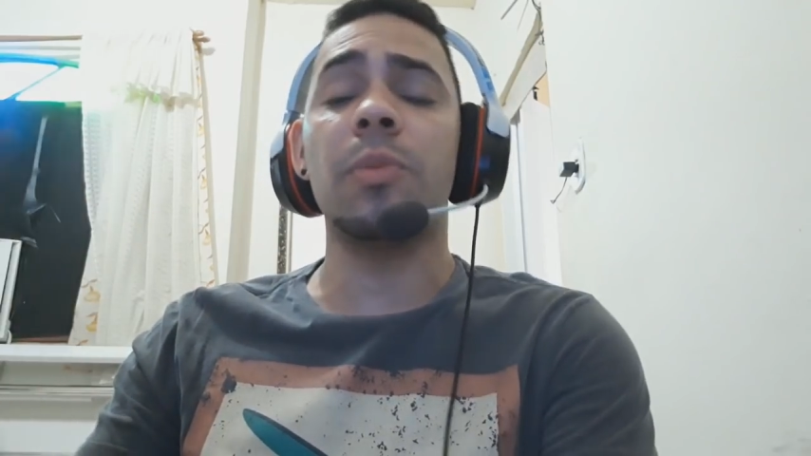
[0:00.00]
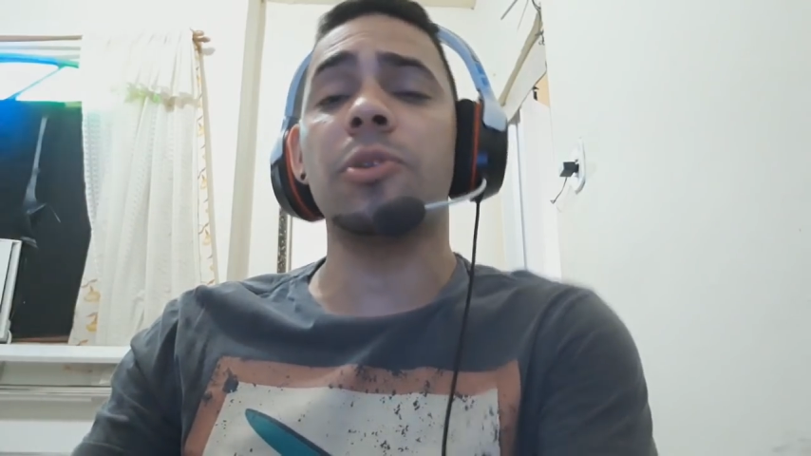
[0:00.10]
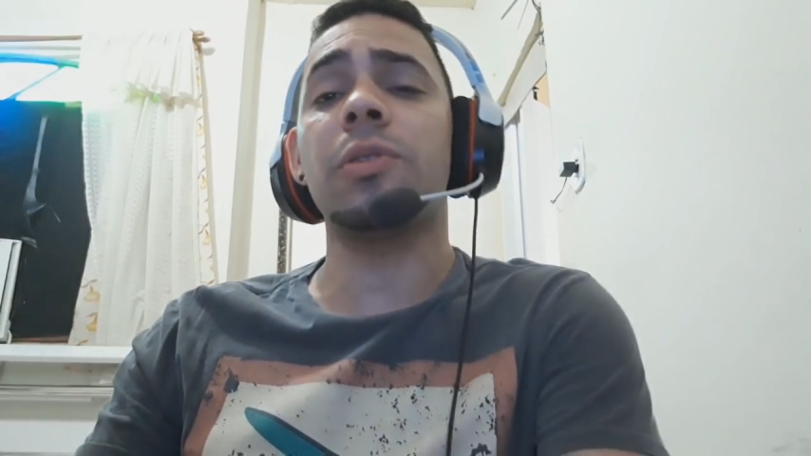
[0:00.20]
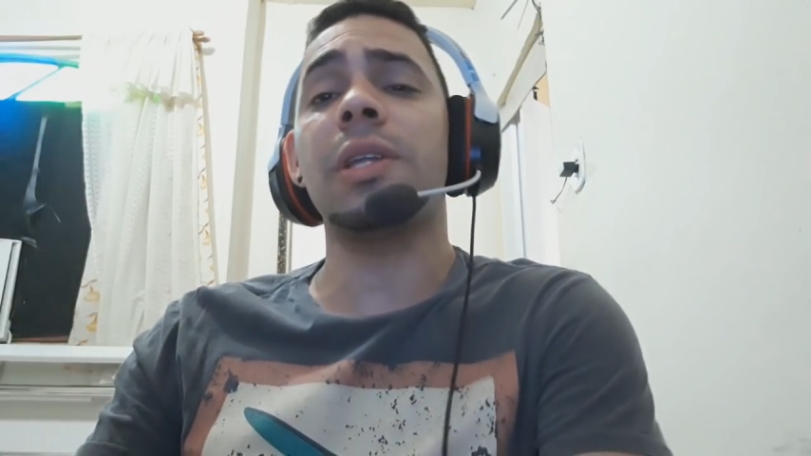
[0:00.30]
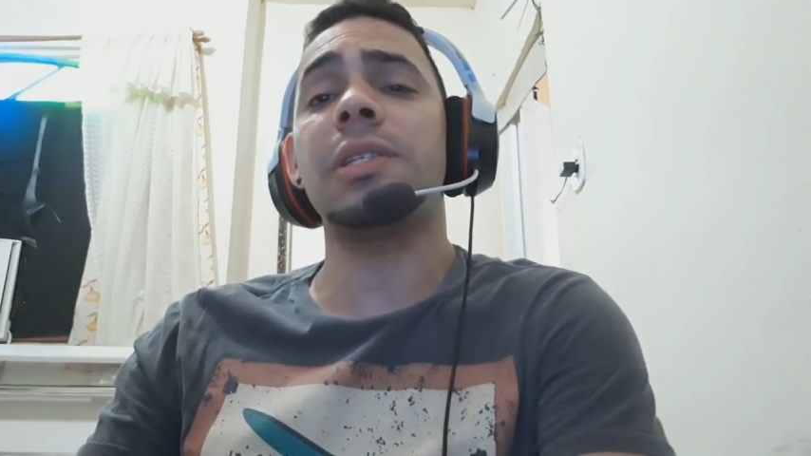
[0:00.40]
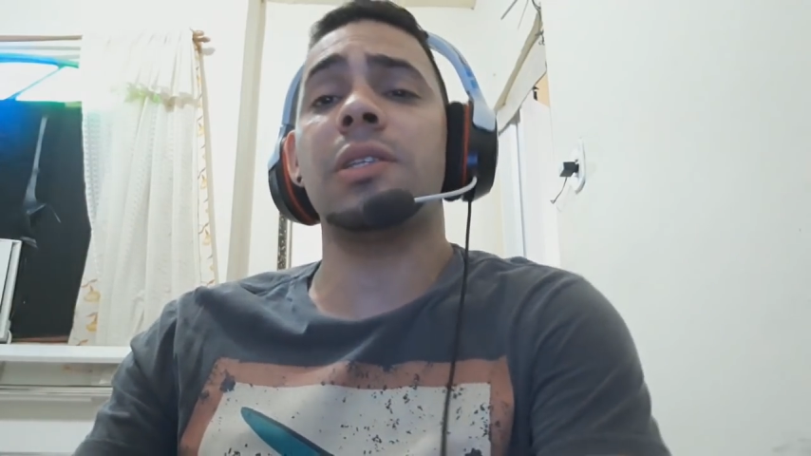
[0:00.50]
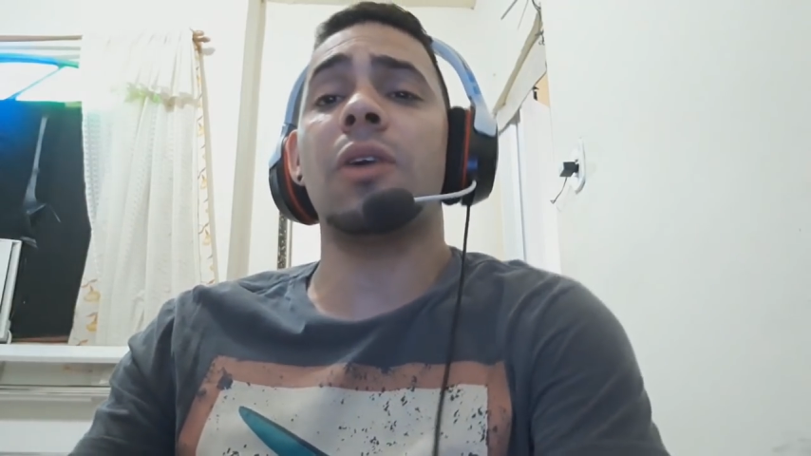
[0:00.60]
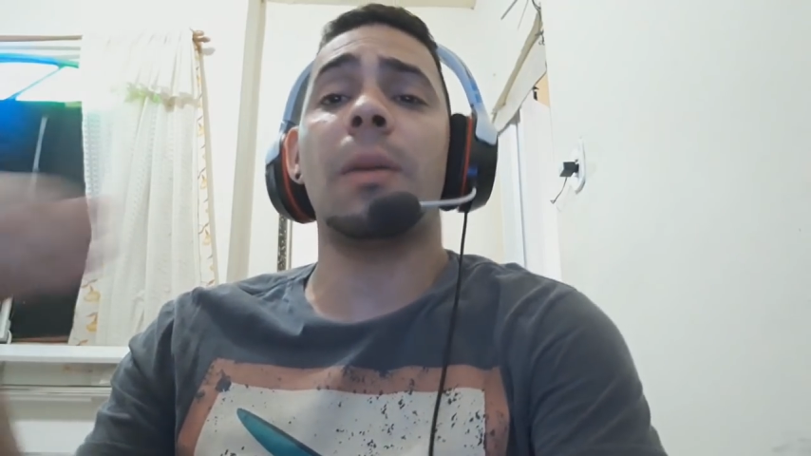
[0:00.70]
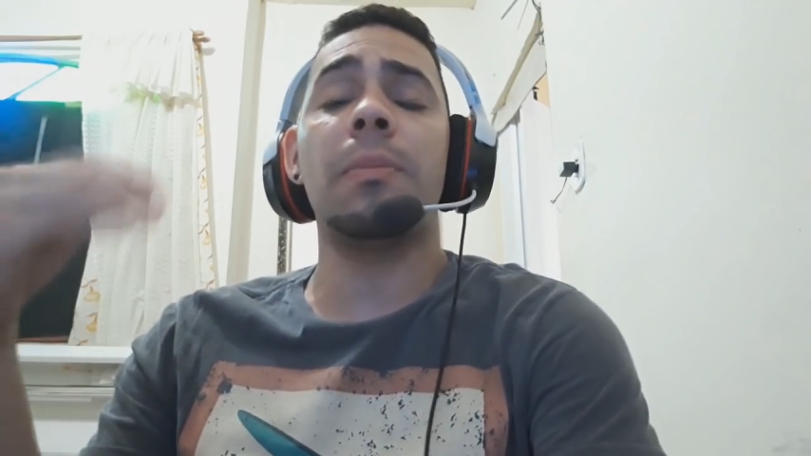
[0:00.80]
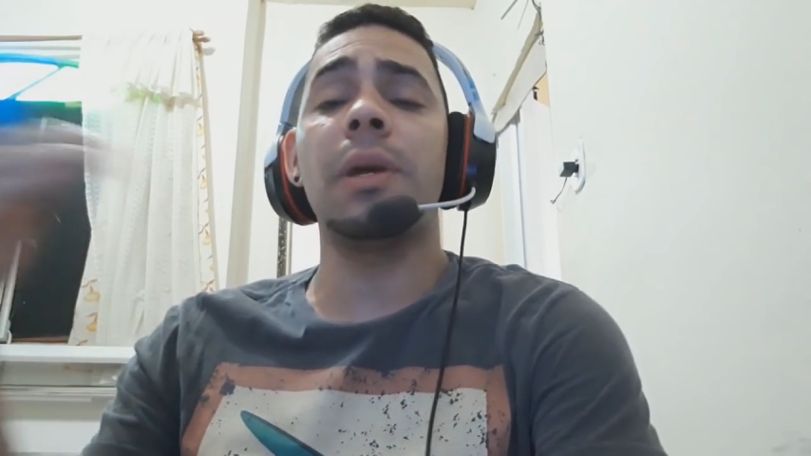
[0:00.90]
promoção 360,
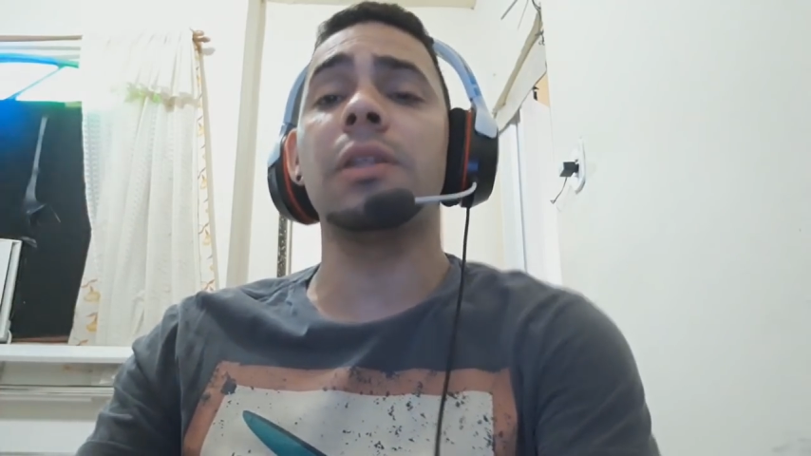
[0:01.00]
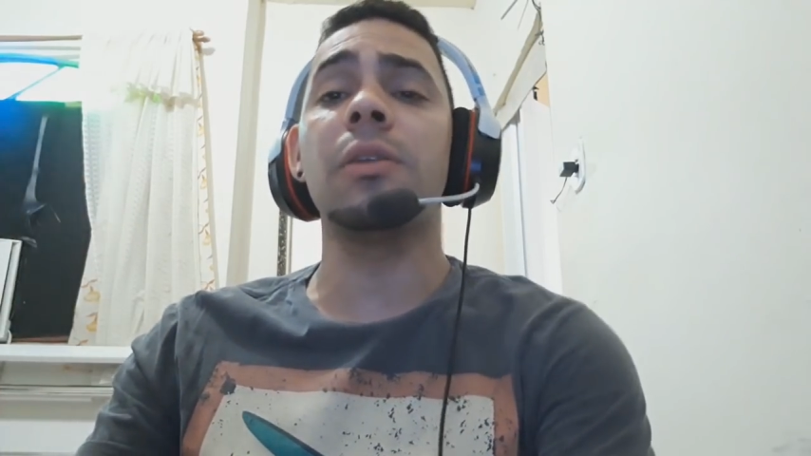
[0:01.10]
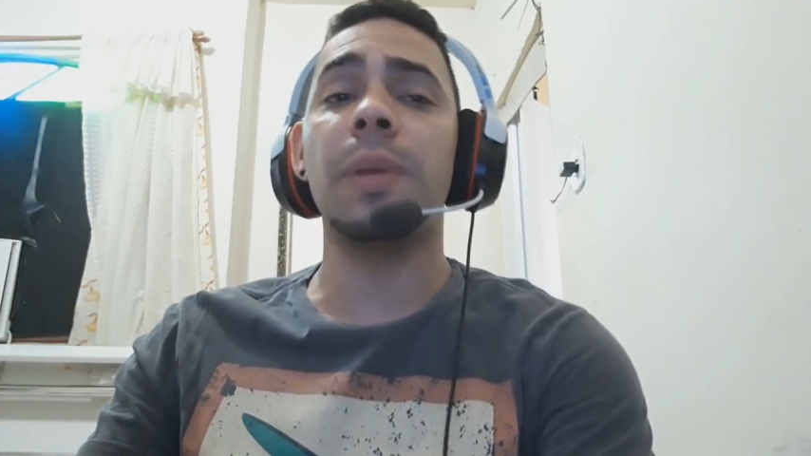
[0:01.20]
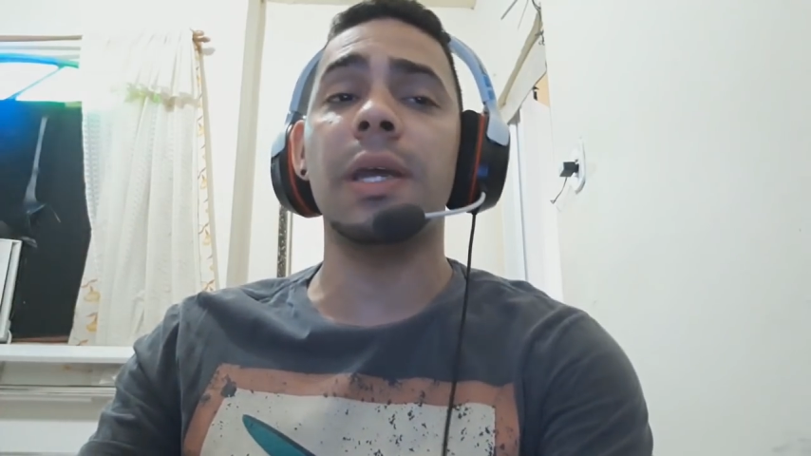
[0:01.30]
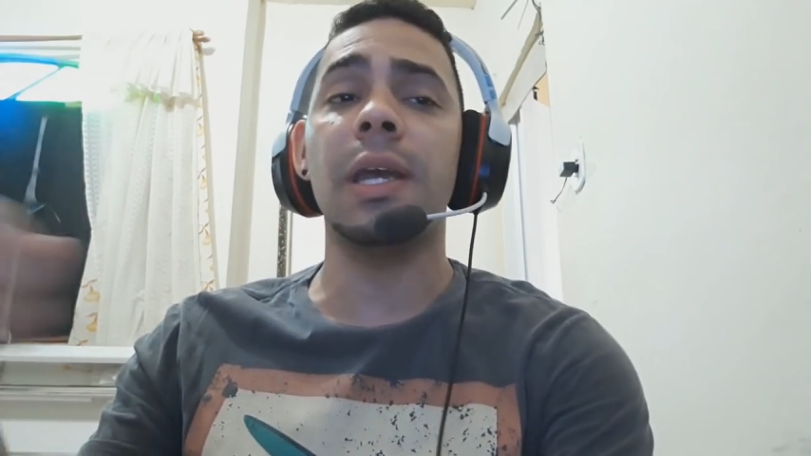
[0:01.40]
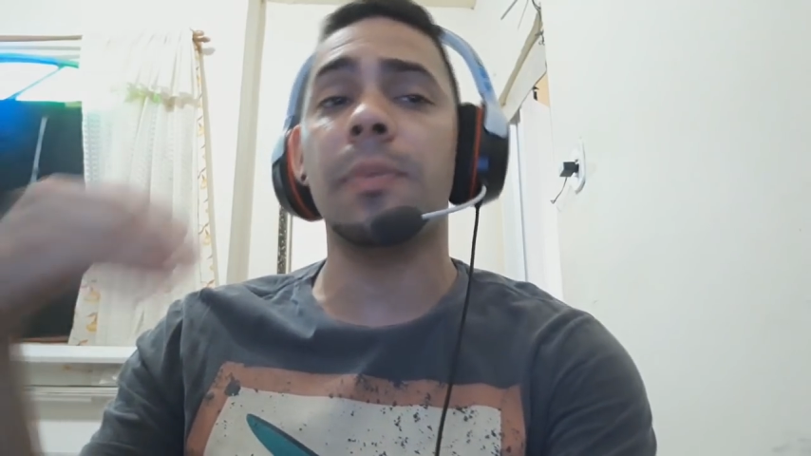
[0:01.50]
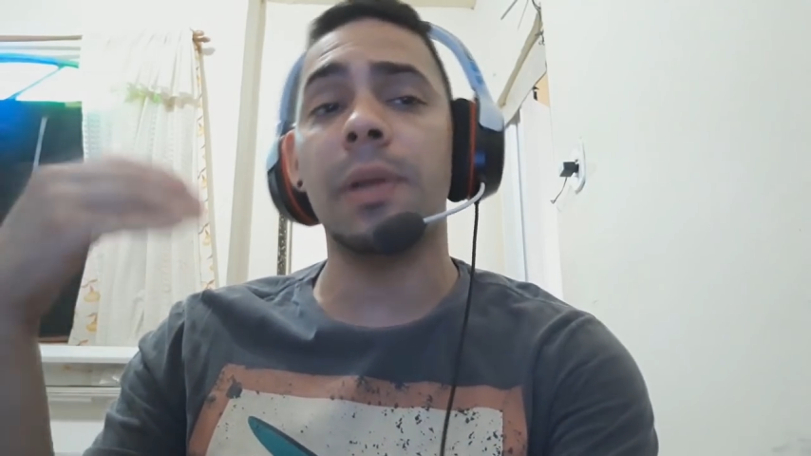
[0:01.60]
eu acabo mandando para ele,